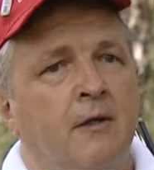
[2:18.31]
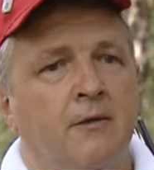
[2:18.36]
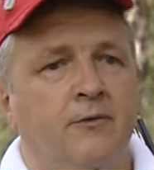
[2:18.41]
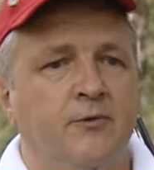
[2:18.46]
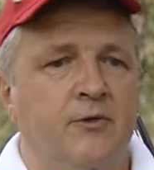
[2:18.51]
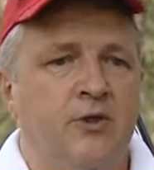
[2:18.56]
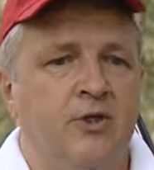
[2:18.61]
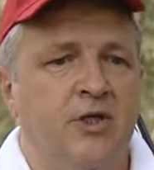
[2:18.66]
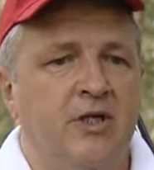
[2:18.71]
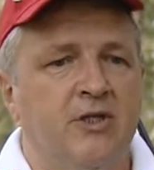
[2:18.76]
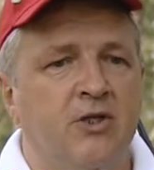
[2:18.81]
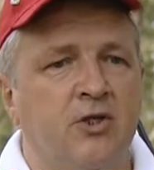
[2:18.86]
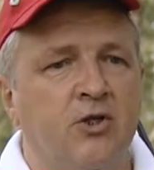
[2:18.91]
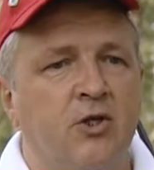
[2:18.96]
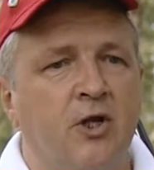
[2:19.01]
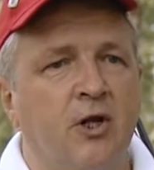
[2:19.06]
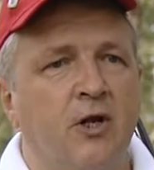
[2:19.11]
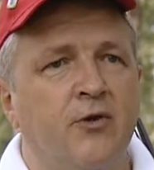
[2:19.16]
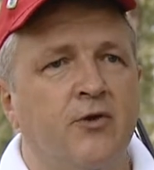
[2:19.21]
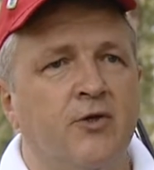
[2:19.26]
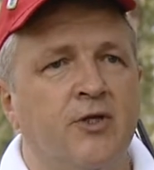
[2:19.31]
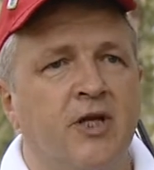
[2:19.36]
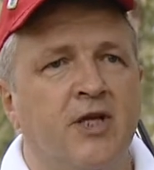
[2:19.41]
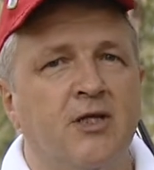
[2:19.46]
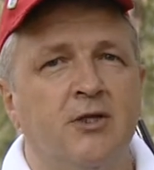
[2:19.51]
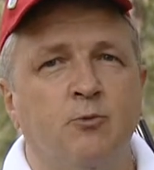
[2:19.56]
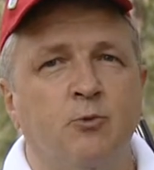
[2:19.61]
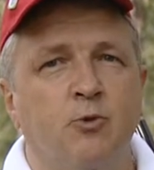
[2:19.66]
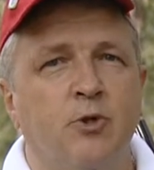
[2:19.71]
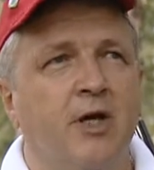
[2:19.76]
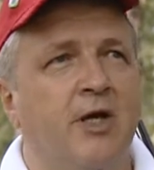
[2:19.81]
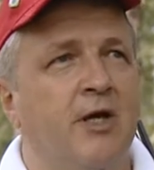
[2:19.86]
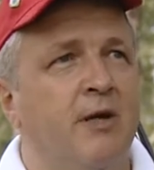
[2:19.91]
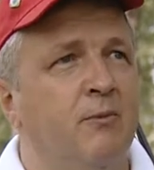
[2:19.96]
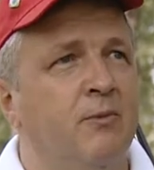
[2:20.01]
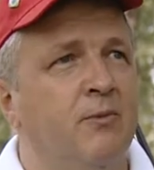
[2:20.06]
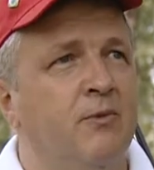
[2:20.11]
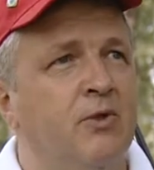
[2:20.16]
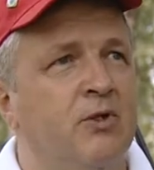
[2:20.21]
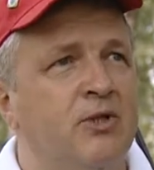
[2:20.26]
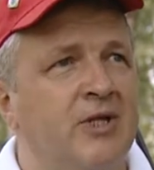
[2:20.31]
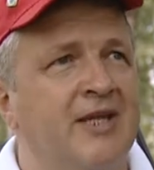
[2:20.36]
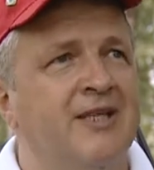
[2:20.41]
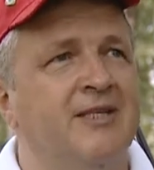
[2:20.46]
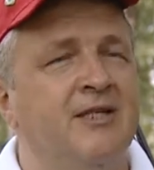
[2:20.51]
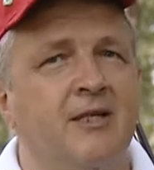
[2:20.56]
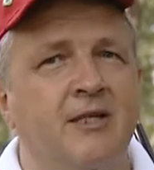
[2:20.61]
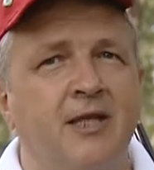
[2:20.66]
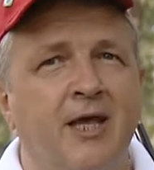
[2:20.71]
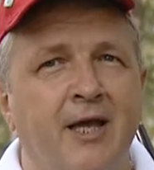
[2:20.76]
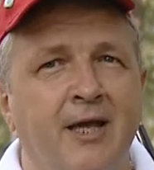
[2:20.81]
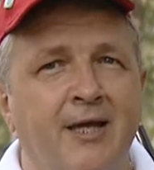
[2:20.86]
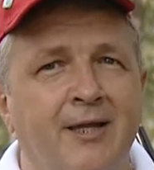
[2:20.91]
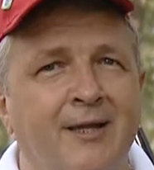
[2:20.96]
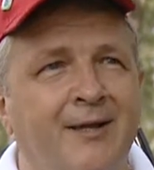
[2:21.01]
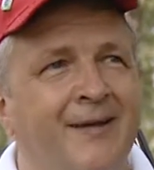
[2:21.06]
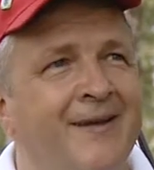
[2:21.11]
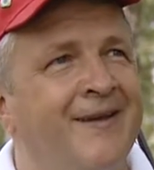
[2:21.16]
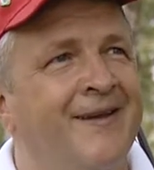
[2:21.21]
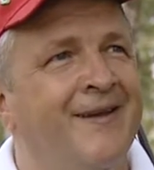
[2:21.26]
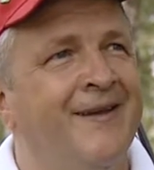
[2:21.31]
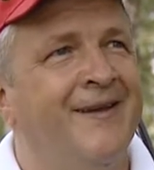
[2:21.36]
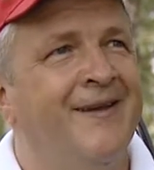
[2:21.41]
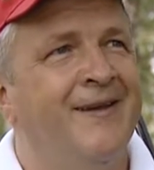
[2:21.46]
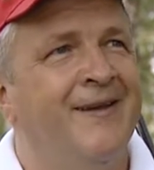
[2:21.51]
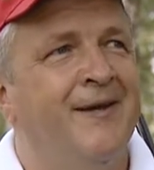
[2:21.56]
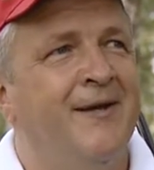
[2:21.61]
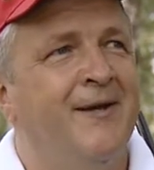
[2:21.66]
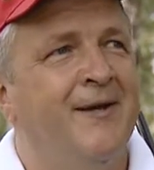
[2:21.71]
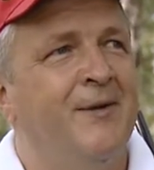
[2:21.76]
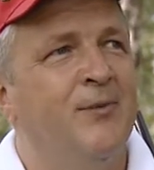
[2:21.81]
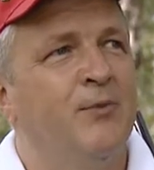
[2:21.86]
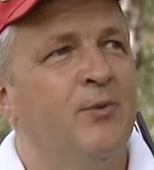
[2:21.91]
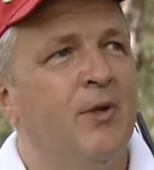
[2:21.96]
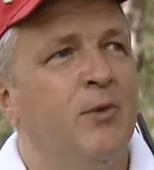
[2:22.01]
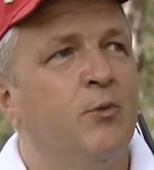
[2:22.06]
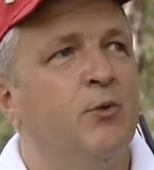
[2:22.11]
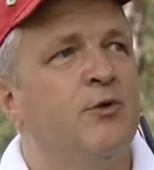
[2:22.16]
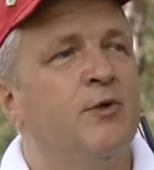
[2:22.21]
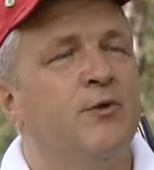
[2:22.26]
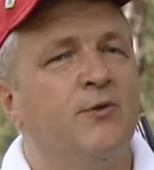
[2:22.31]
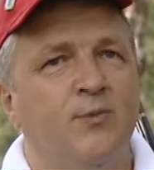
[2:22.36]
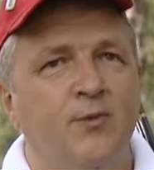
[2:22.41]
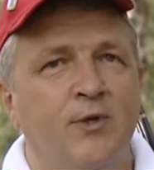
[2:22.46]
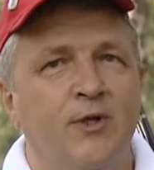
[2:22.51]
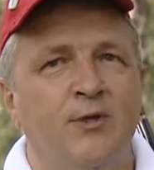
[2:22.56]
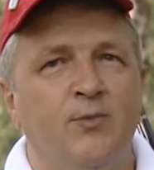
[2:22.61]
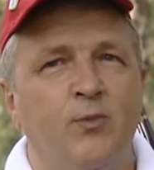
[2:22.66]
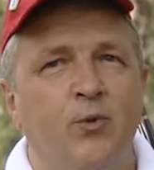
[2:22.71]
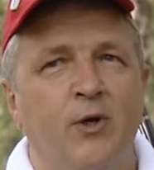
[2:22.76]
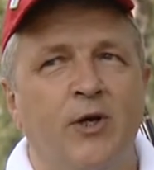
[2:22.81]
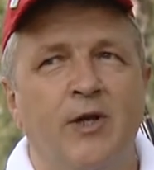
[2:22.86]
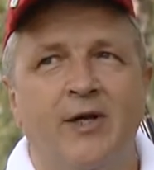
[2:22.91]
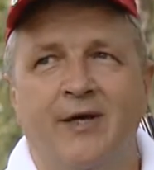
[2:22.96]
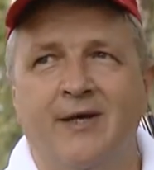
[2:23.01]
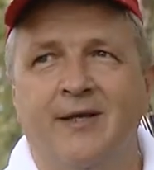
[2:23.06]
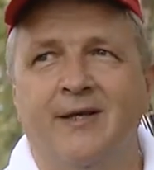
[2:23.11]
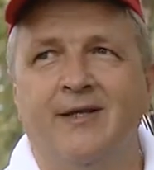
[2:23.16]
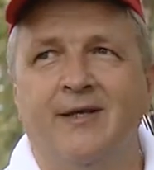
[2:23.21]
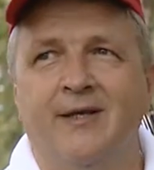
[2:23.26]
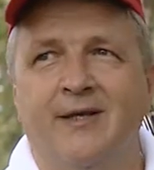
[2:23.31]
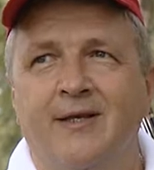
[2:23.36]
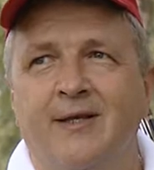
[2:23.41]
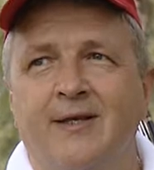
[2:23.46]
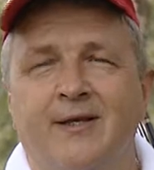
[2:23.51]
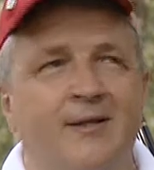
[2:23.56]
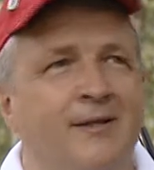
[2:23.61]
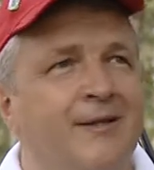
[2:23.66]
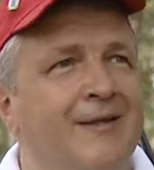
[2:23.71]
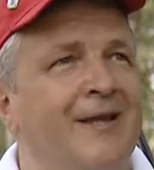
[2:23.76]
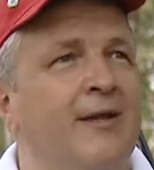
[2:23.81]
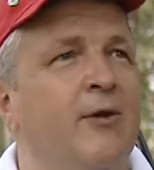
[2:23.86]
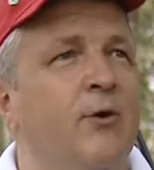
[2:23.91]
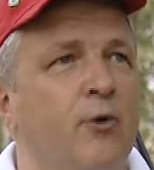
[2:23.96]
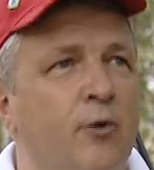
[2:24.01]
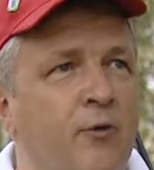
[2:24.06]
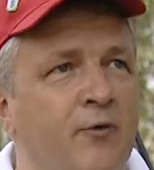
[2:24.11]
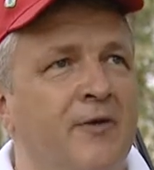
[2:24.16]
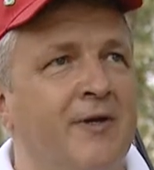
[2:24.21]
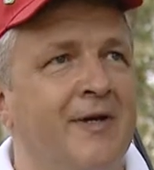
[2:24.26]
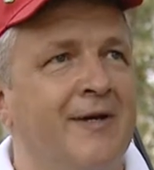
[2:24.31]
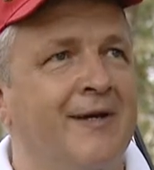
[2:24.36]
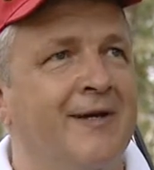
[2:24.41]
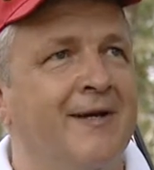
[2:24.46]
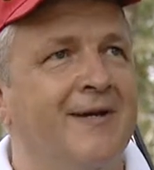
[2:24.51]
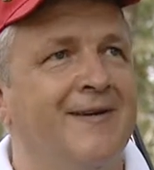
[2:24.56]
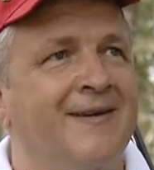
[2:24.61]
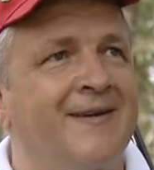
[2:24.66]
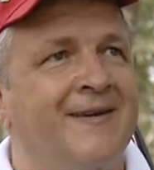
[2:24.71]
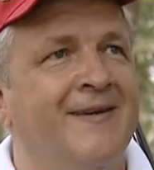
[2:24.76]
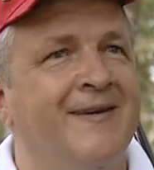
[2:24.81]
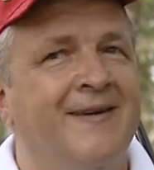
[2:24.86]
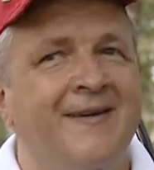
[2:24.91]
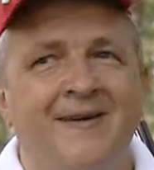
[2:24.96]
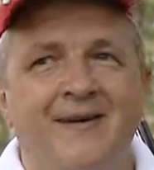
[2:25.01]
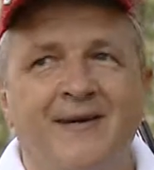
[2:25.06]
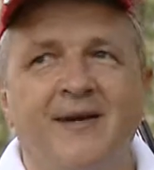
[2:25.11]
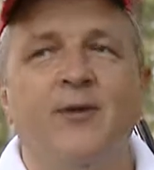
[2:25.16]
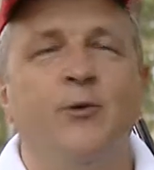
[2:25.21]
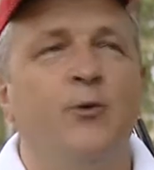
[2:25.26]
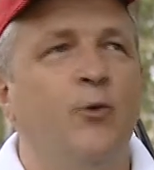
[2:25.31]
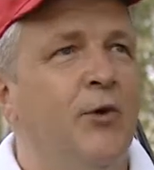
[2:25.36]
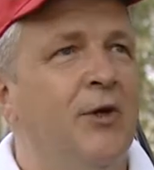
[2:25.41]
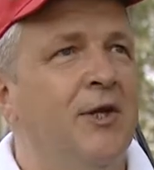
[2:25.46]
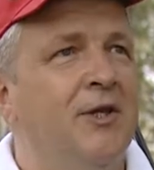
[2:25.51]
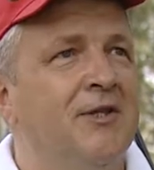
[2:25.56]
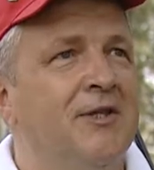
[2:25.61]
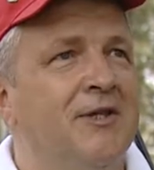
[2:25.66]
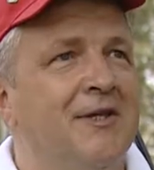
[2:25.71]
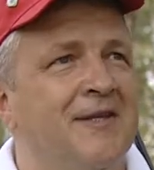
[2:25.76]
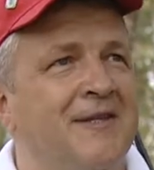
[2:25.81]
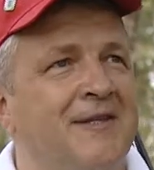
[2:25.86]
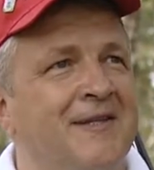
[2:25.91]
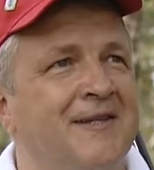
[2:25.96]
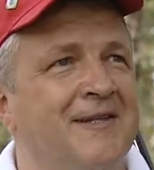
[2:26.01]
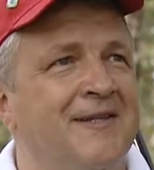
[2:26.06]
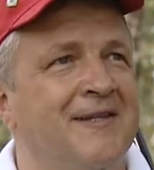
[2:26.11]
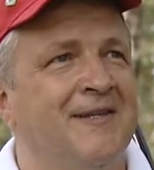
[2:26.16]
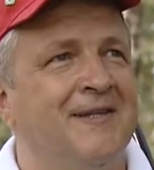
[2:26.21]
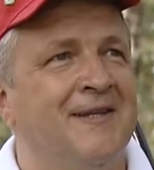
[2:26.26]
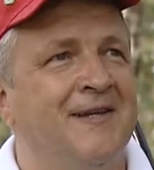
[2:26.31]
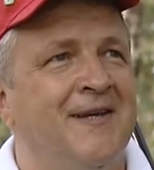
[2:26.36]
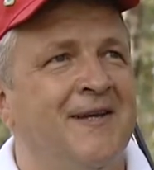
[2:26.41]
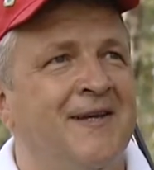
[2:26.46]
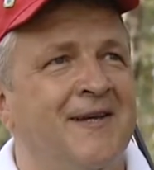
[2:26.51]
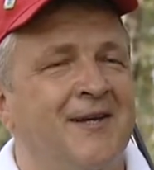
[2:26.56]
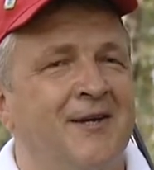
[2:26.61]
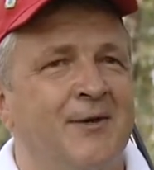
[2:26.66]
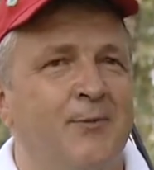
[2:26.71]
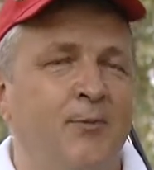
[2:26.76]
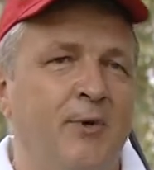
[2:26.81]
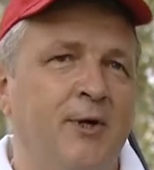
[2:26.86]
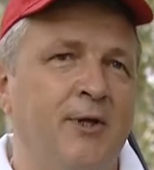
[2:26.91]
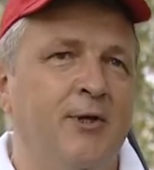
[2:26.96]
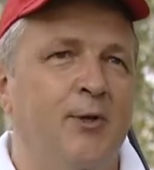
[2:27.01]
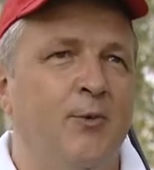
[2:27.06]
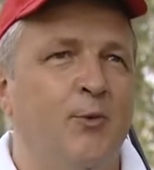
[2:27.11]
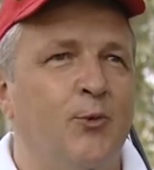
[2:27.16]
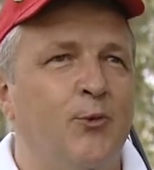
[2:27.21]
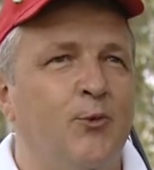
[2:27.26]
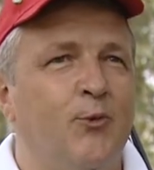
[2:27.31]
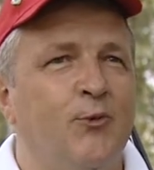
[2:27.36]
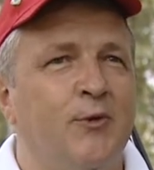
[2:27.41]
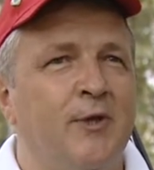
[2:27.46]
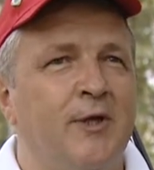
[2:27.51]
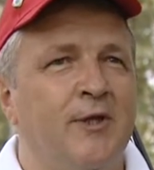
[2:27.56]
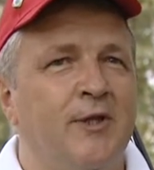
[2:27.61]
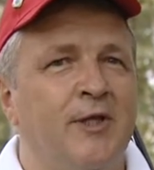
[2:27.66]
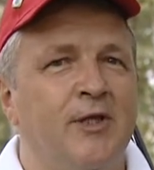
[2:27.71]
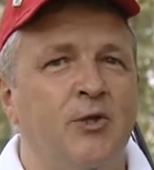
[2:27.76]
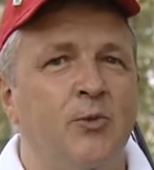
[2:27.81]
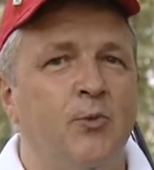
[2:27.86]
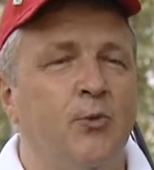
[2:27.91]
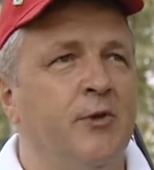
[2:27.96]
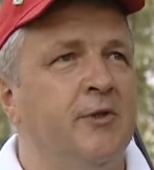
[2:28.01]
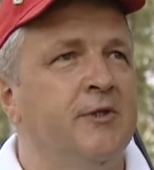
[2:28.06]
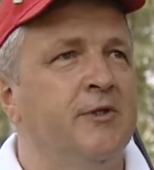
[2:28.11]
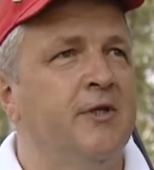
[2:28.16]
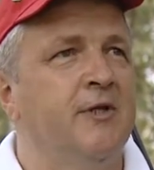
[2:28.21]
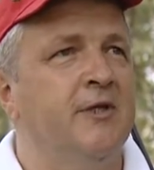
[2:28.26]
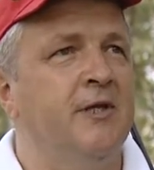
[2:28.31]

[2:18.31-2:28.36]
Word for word: Сейчас, к сожалению, с каждым ударом шансы тают потому что есть более такие тренированные конкуренты. Поэтому ну, на, на чемпионство не